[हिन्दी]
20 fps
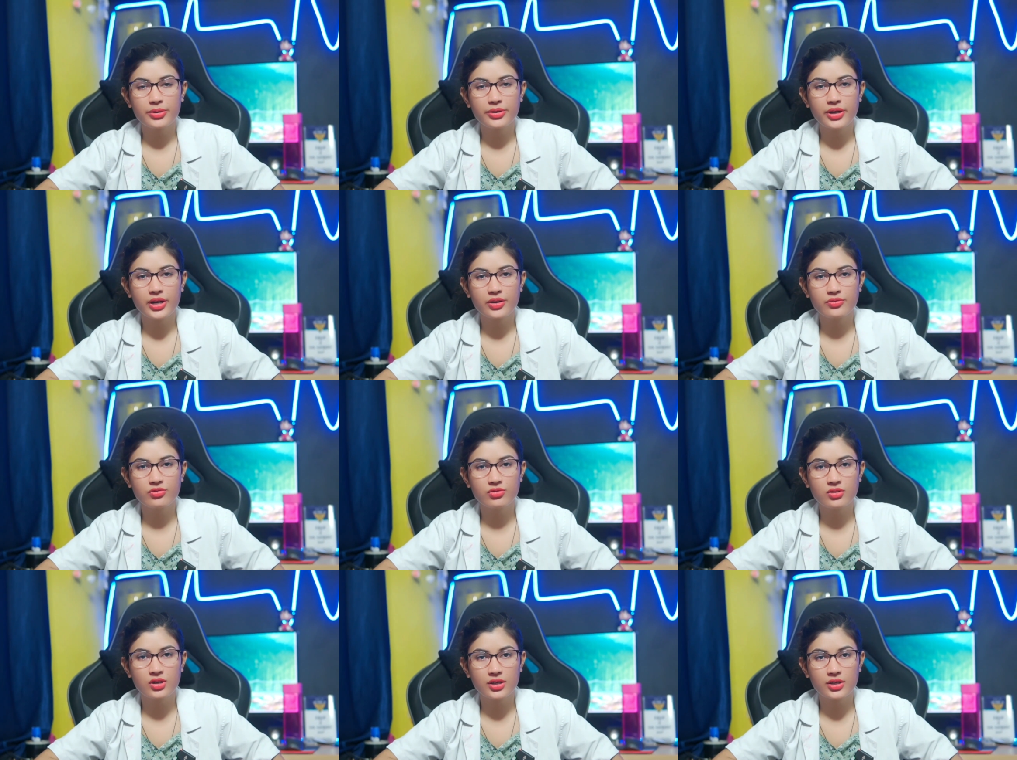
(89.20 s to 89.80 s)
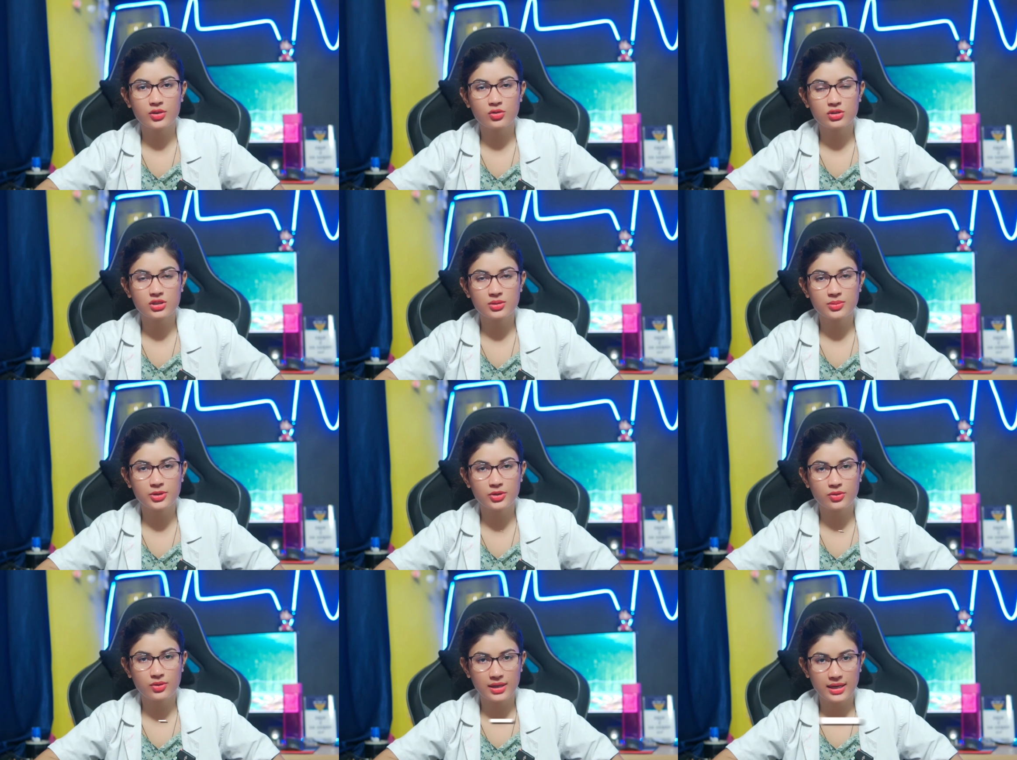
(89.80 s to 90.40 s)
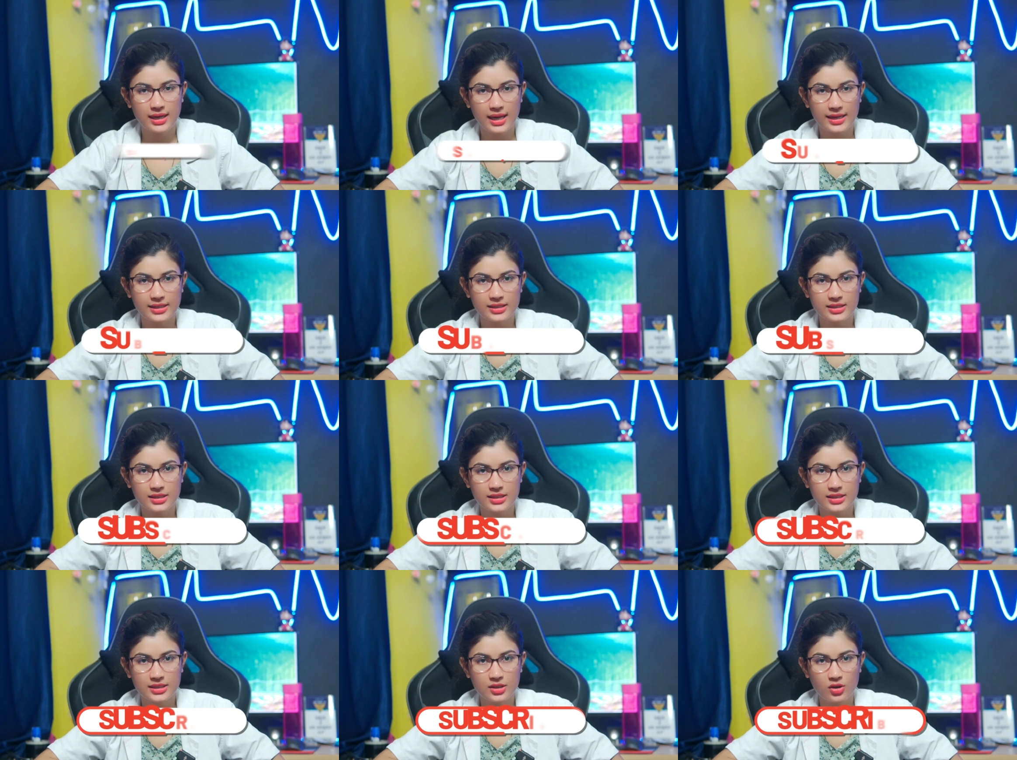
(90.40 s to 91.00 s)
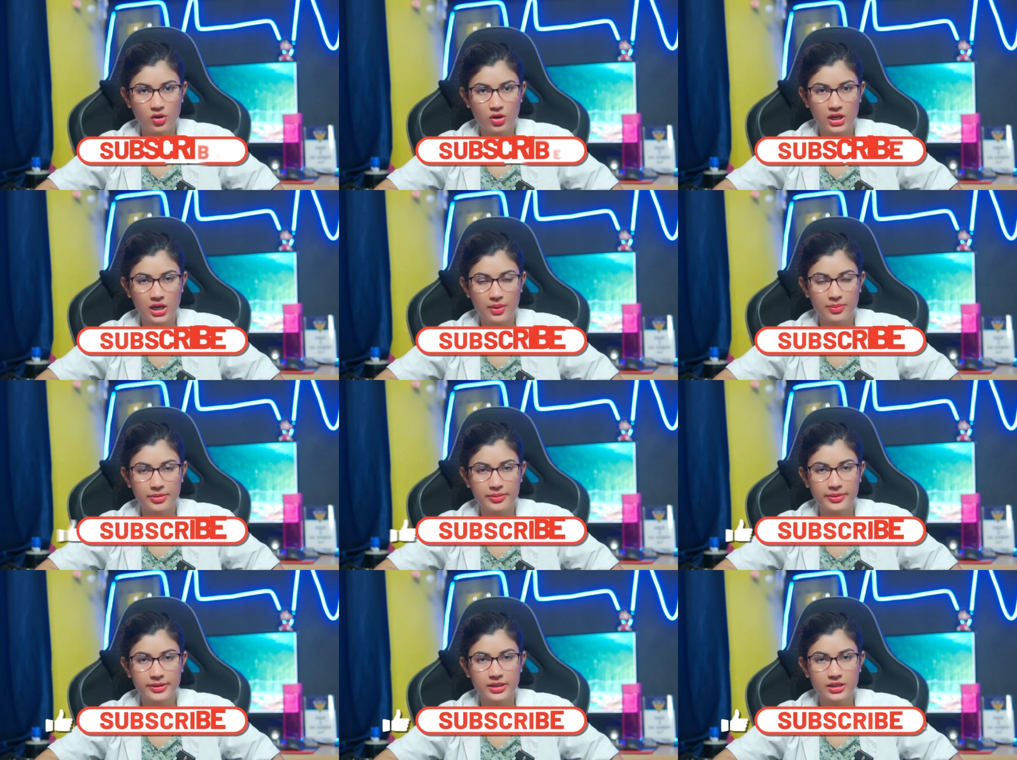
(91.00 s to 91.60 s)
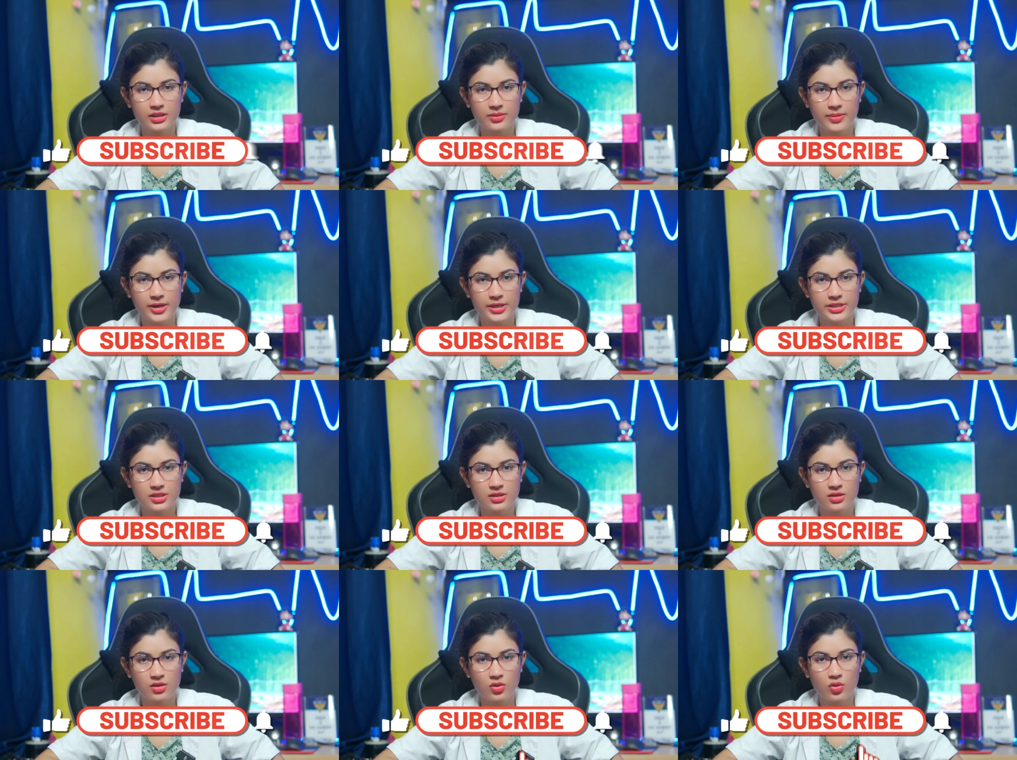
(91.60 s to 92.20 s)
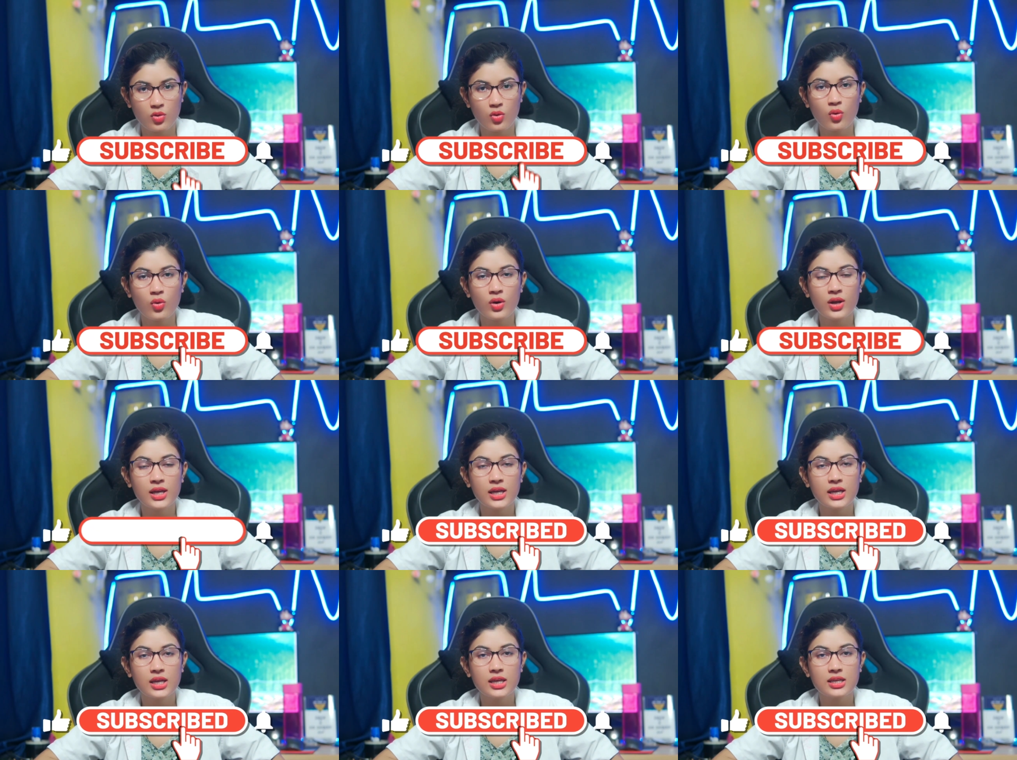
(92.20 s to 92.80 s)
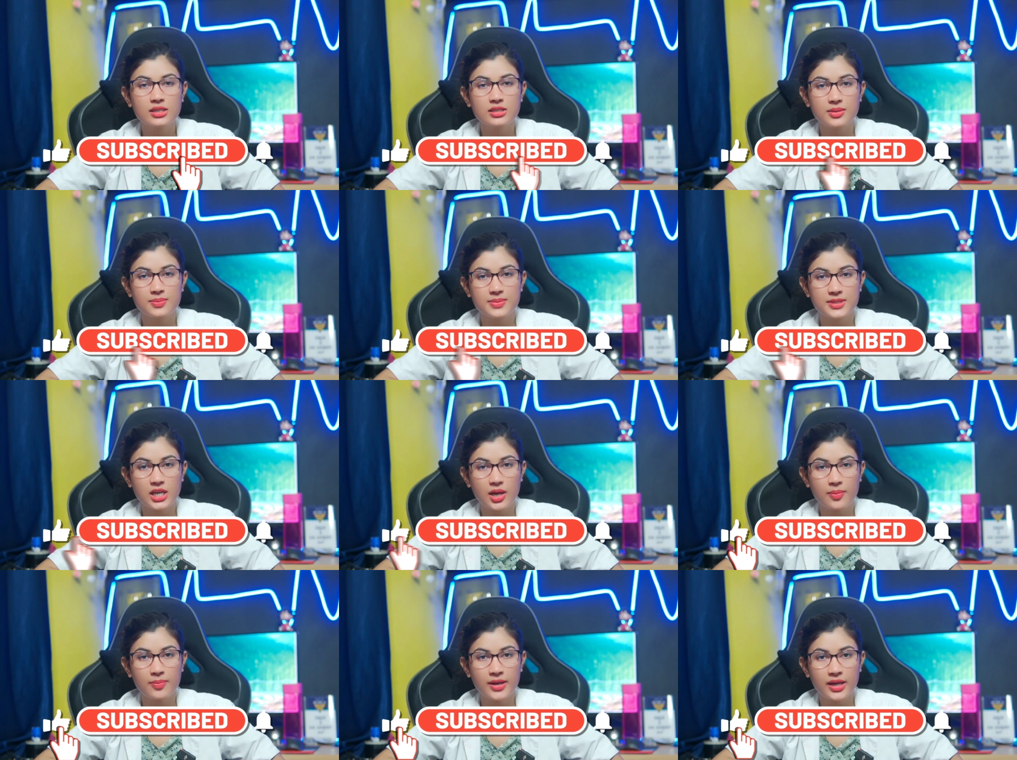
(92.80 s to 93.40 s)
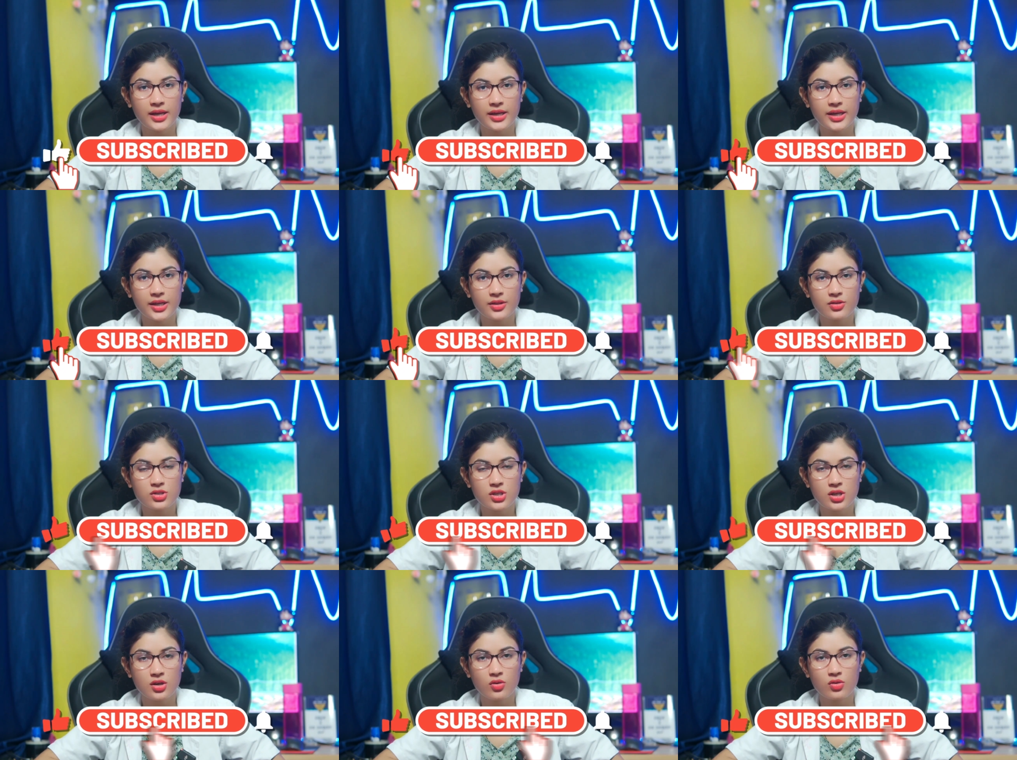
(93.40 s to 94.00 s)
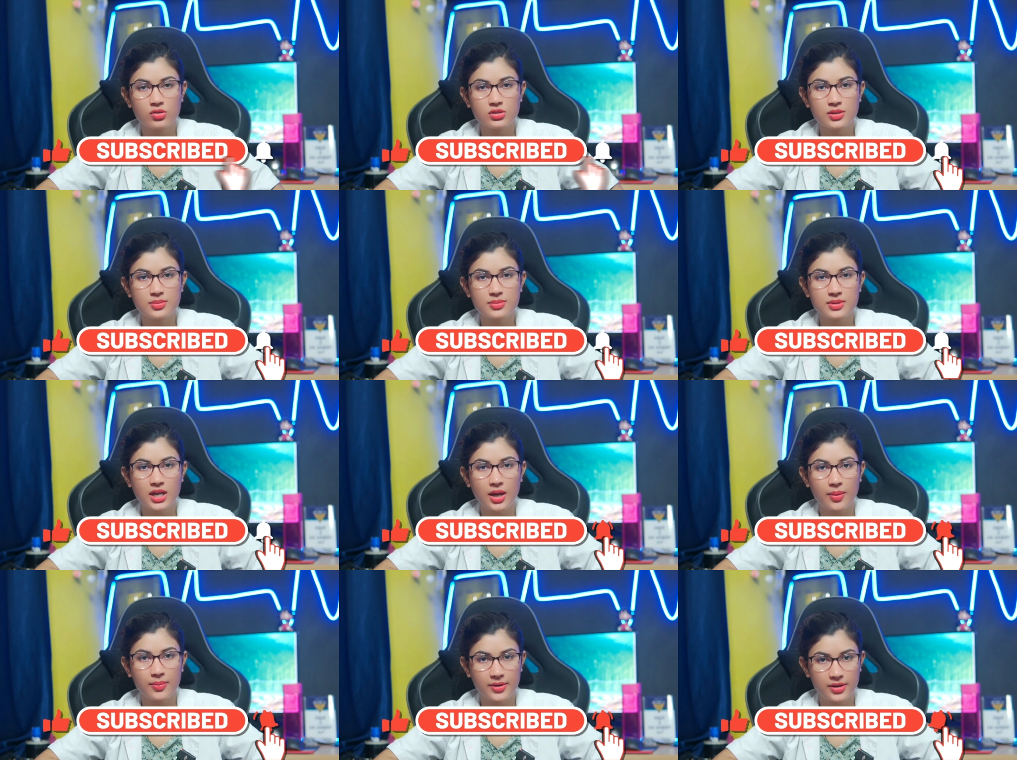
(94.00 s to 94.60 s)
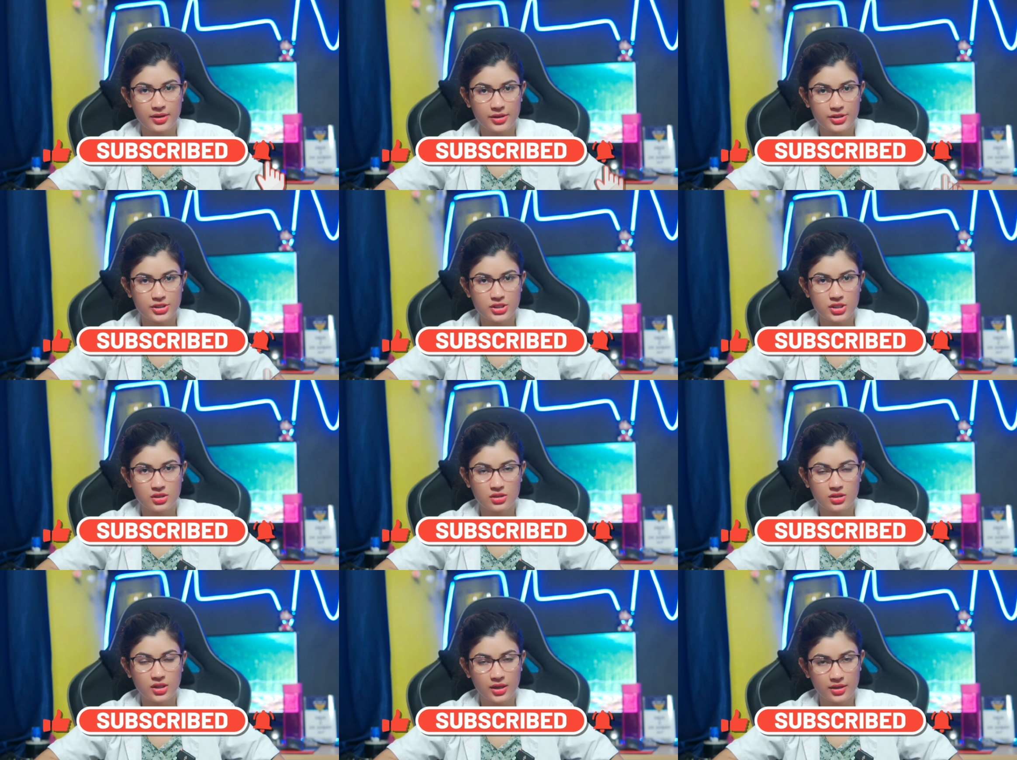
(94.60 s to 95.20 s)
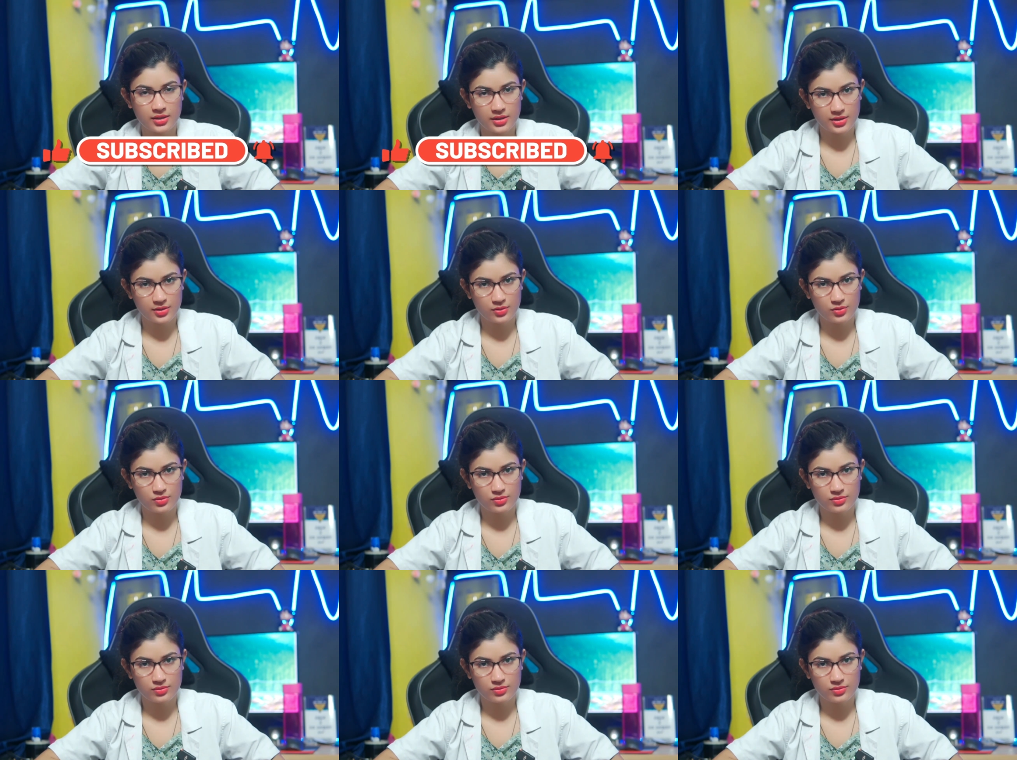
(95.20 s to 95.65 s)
वीडियो हेल्पफुल लगी हो तो वीडियो को लाइक करें और अगर आपने अभी तक हमारे चैनल को सब्सक्राइब नहीं किया तो चैनल को सब्सक्राइब कर लीजिए थैंक यू